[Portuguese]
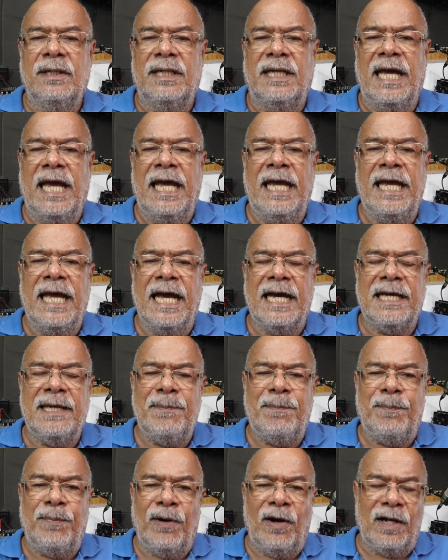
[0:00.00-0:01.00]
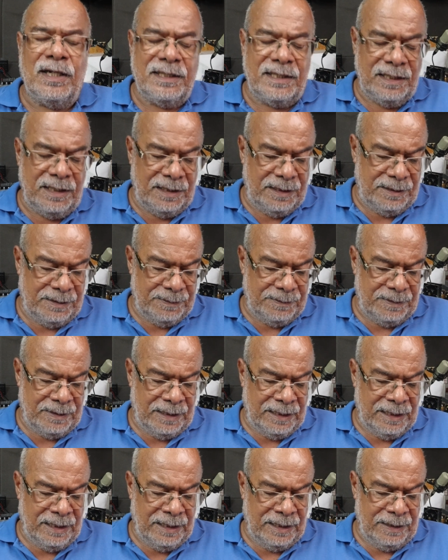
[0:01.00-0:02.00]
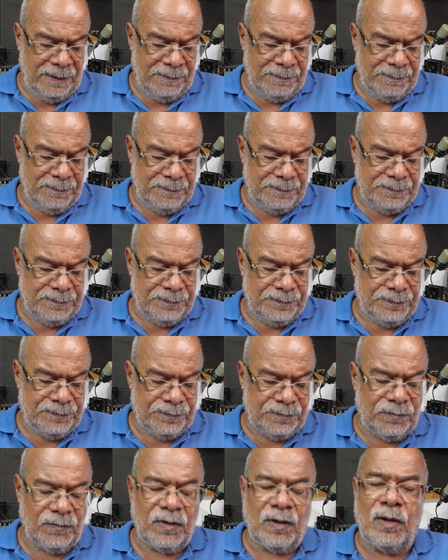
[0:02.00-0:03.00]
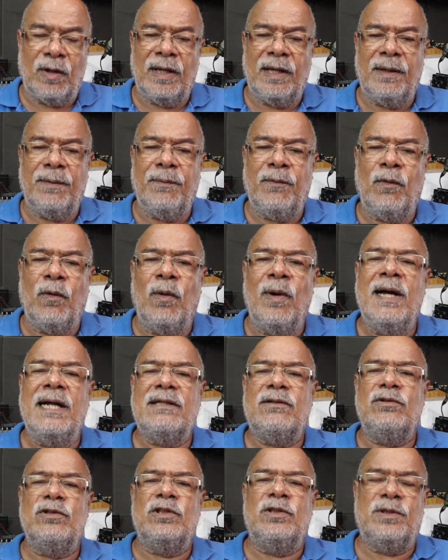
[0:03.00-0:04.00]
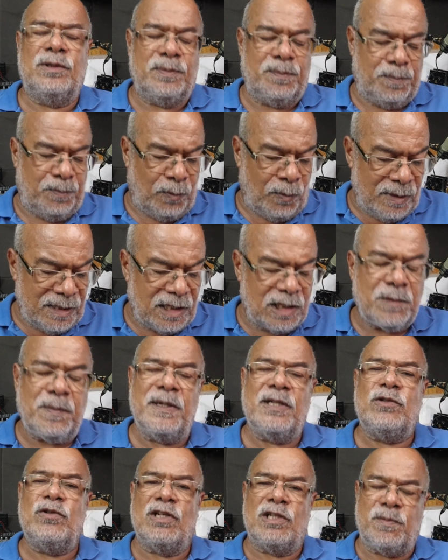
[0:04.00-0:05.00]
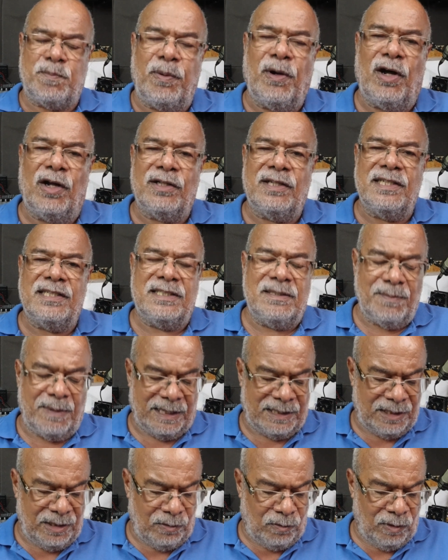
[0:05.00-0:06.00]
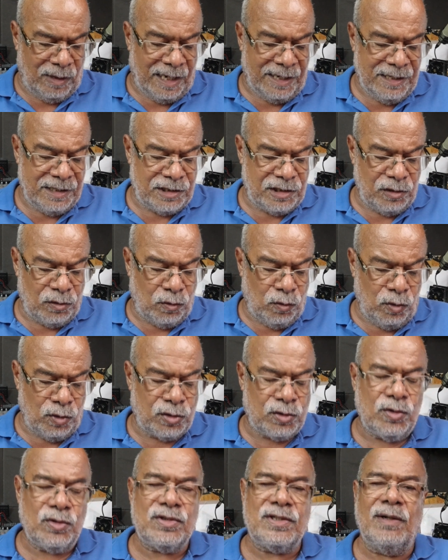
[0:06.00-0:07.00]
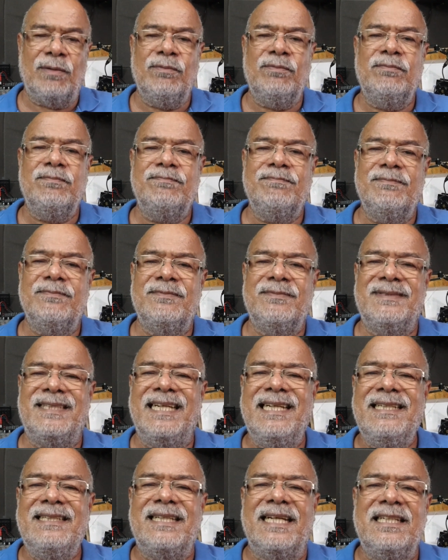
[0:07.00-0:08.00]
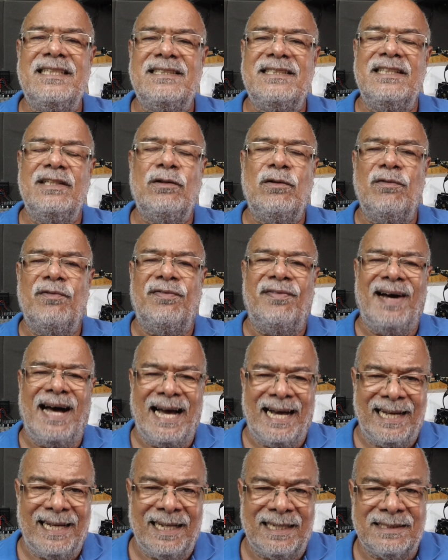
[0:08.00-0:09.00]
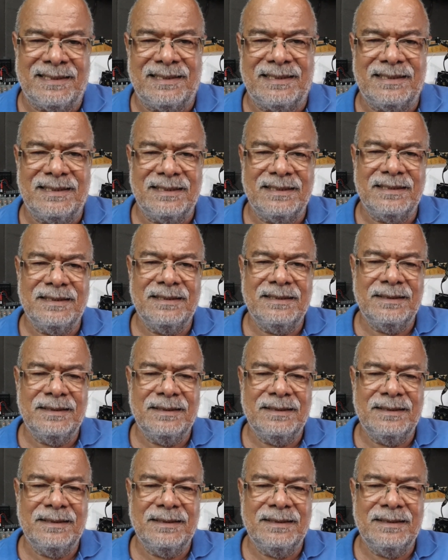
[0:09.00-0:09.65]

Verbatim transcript: Quem é que pode. É, quantos Quantas pessoas podem se matricular nesse curso? São 35 vagas.